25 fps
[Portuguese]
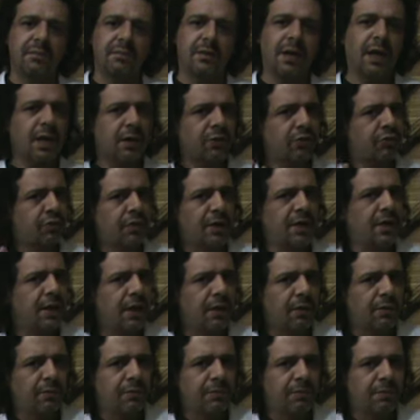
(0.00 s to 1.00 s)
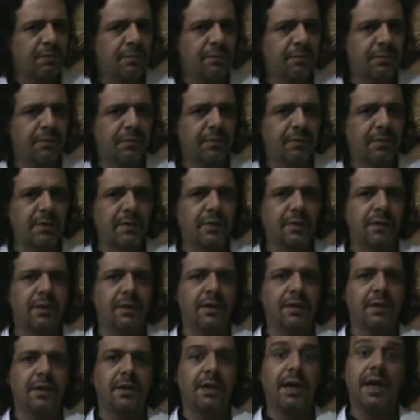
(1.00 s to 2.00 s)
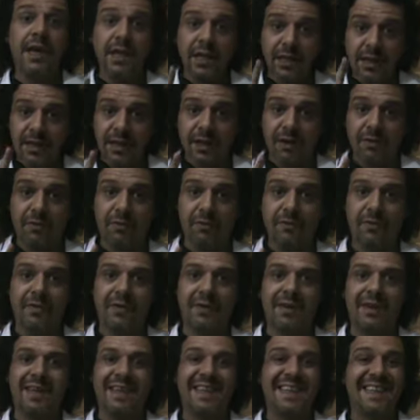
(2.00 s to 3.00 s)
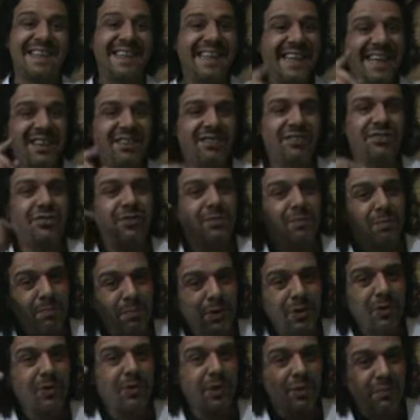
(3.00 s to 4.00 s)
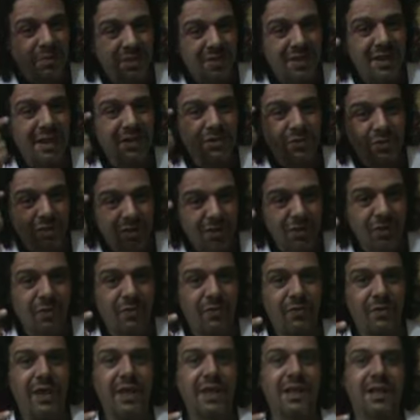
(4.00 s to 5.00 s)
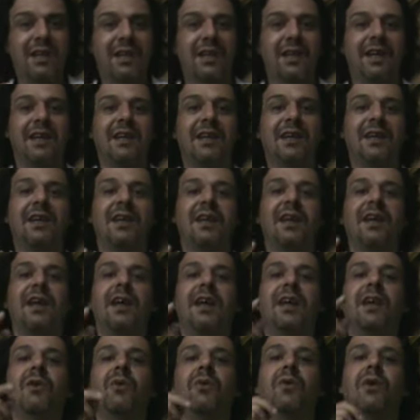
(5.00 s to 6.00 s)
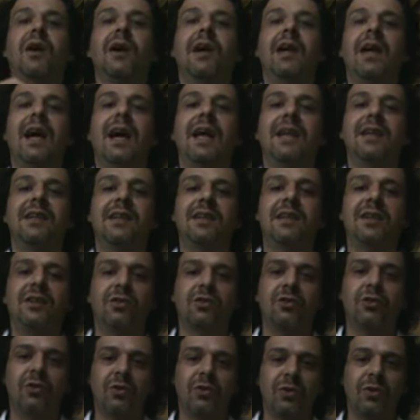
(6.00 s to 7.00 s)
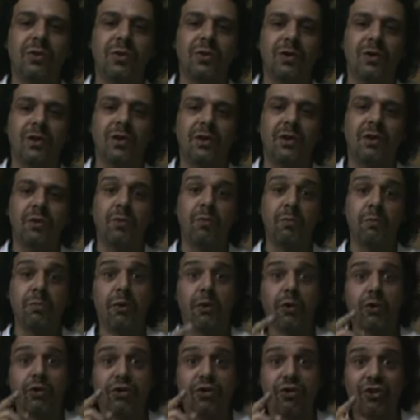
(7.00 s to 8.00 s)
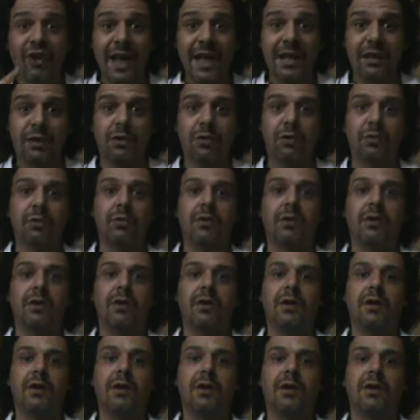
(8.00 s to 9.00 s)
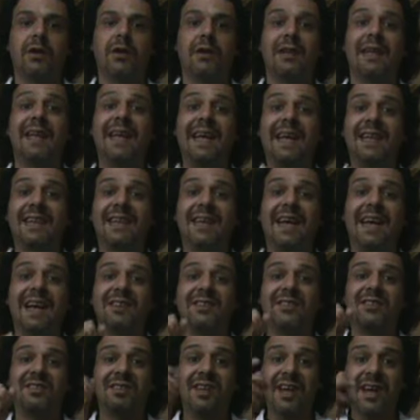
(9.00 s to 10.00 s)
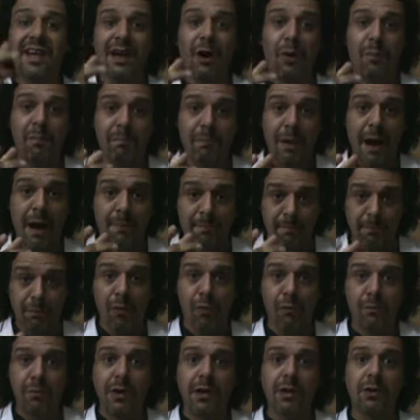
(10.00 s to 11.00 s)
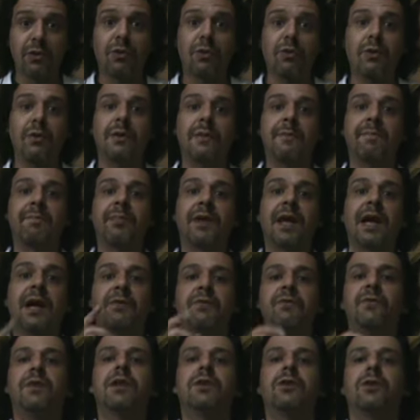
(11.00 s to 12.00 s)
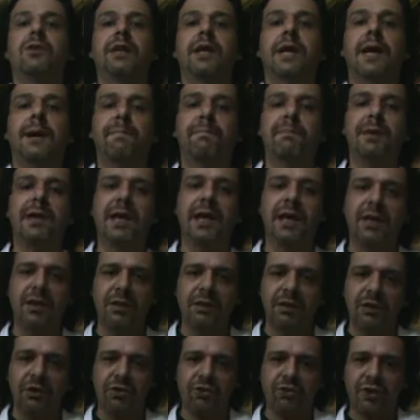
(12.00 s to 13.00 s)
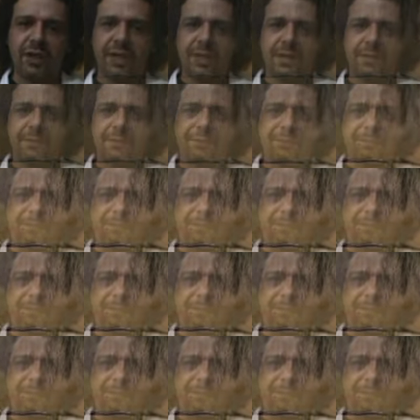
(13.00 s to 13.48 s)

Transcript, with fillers: Acho que não. Então, desde 1990 eu realizo um projeto de trazer ao, a público a fitoterapia indígena